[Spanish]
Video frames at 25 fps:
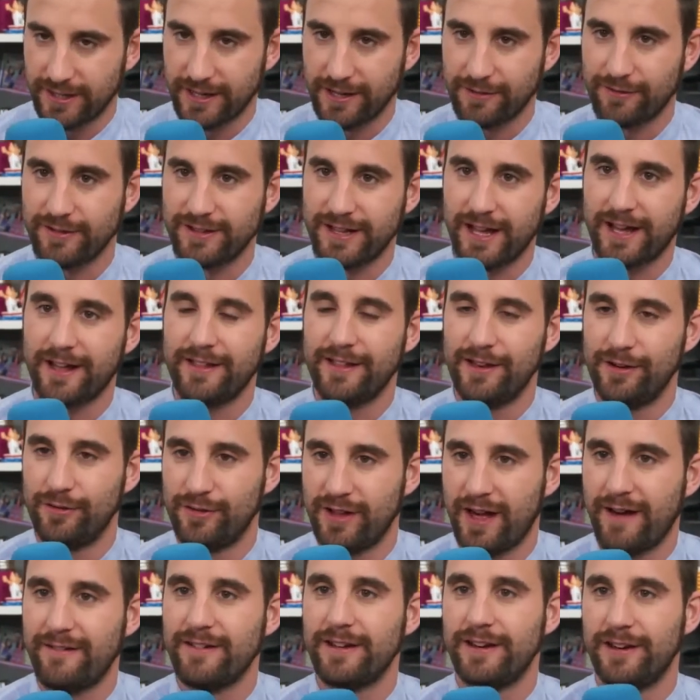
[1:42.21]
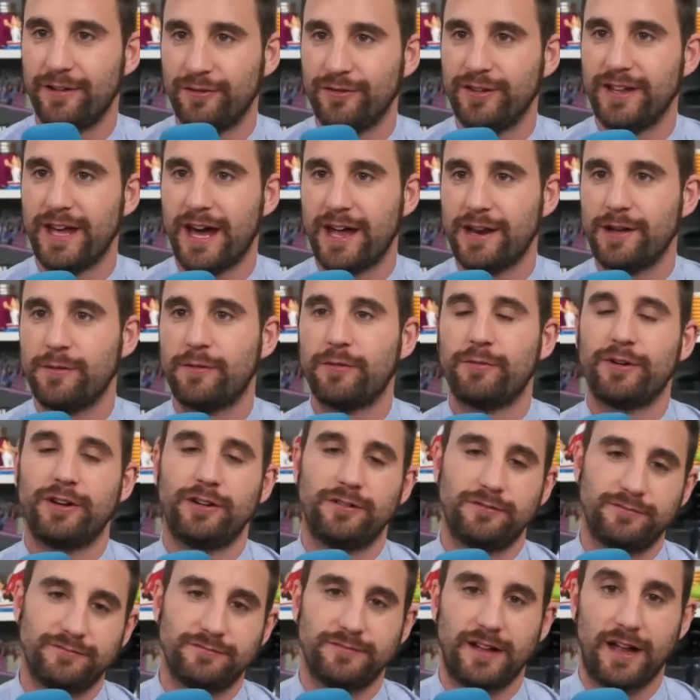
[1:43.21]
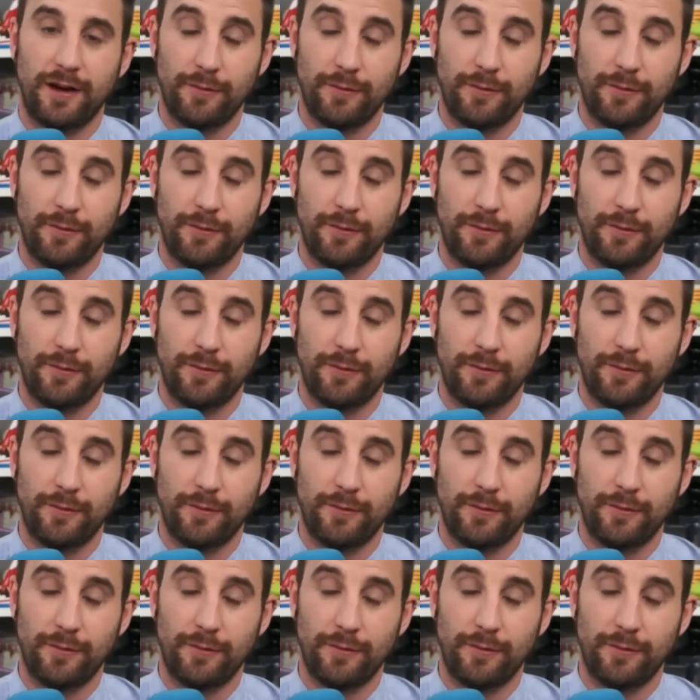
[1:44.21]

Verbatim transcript: Ten en cuenta que de lunes a viernes un diario, pues bueno,